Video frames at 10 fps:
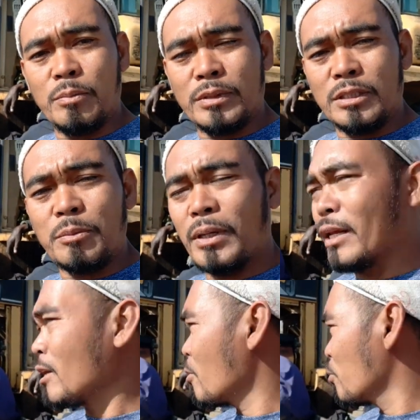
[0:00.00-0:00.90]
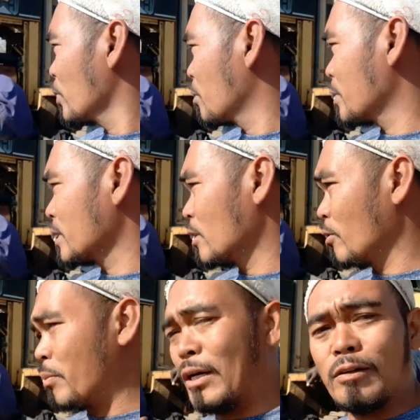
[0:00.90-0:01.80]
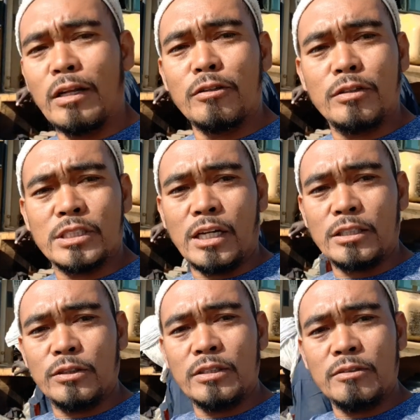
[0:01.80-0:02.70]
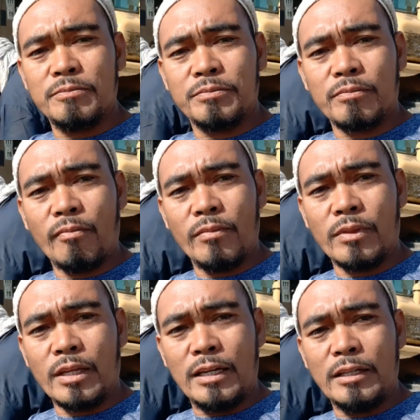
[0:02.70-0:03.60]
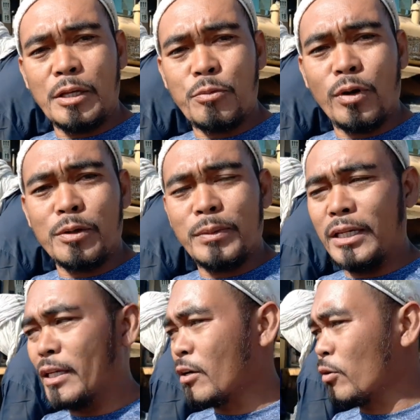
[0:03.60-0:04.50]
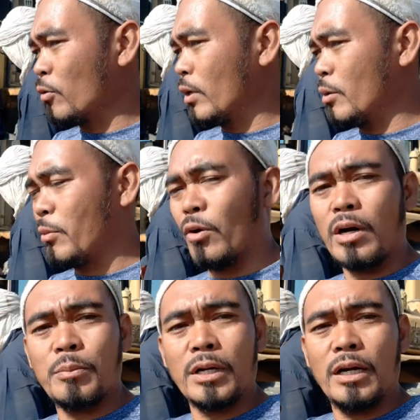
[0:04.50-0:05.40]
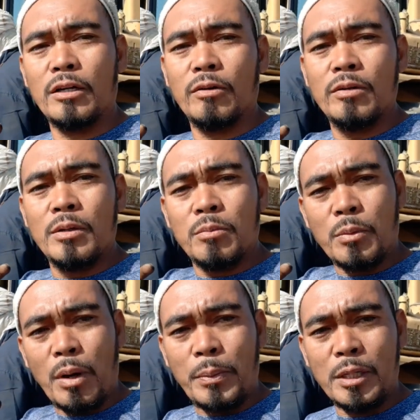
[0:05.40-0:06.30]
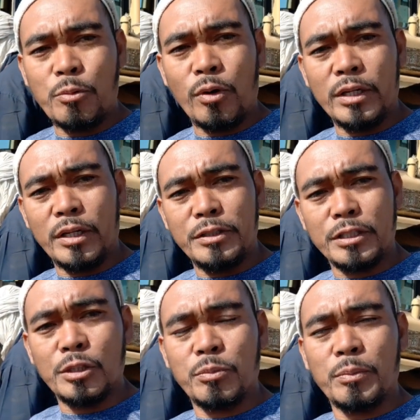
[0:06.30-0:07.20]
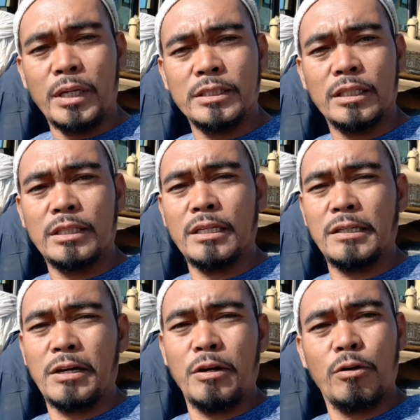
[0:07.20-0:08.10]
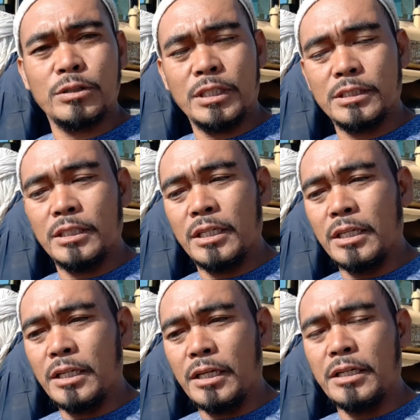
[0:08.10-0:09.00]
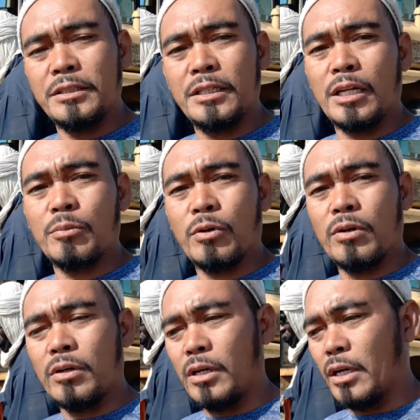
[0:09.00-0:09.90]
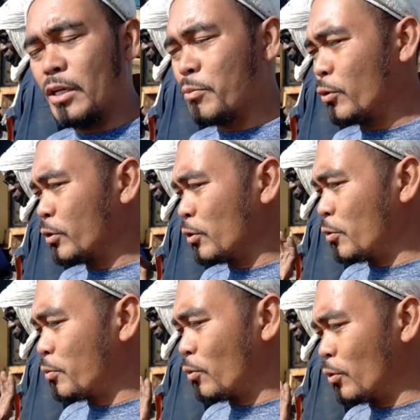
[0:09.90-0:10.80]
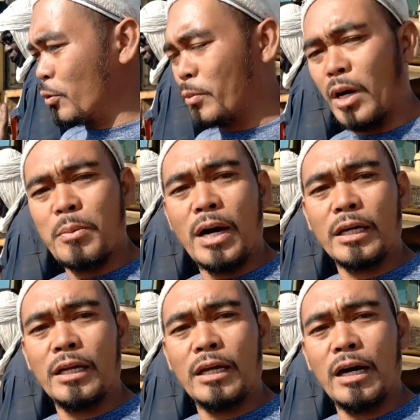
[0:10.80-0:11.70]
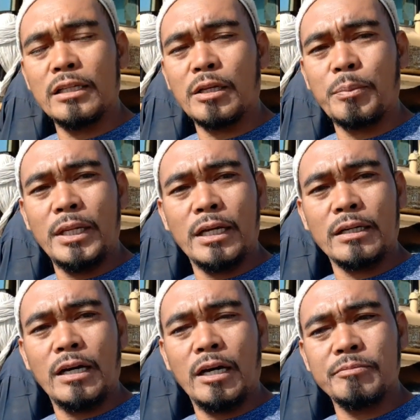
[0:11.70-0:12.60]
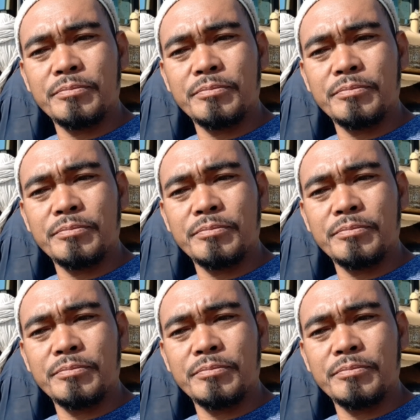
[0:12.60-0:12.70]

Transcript: Simple lang naman po yan. Basta ano, follow lang yung instruction. Hindi po kayo maliligaw. Kung halimbawa, pag, ano, magpapalit po kayo ng injection pump na isang 3306 engine. Ano po. Ayan po, ito yung po yung mga makina ng Caterpillar na